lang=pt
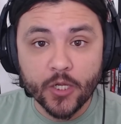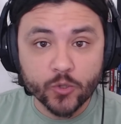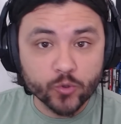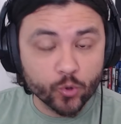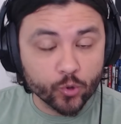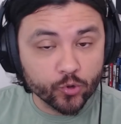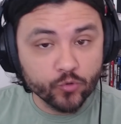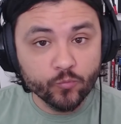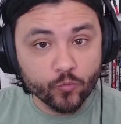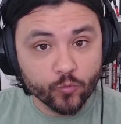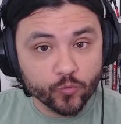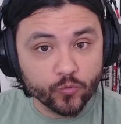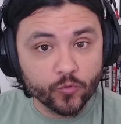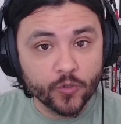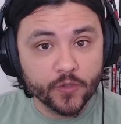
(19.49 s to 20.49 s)
todo
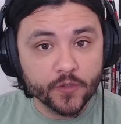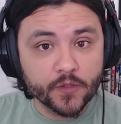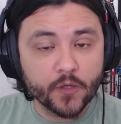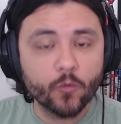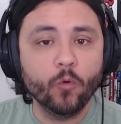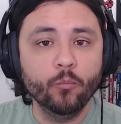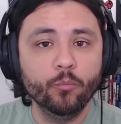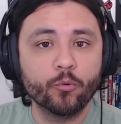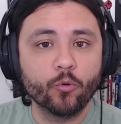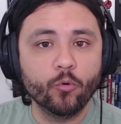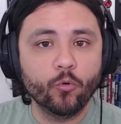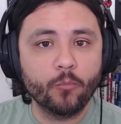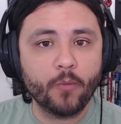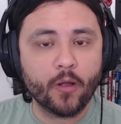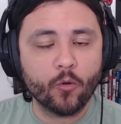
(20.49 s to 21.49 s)
mundo que comprou
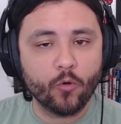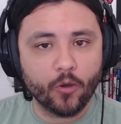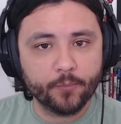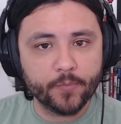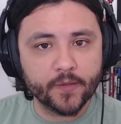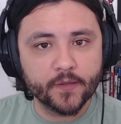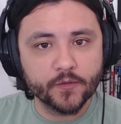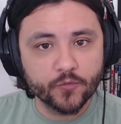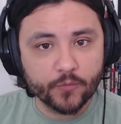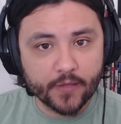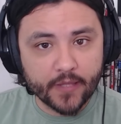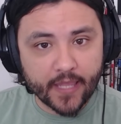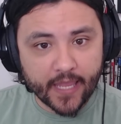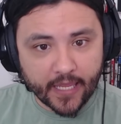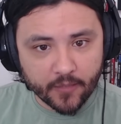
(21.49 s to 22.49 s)
uma cópia do
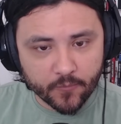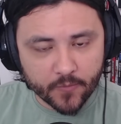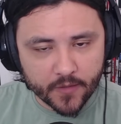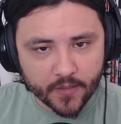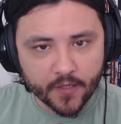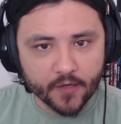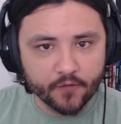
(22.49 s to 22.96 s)
game.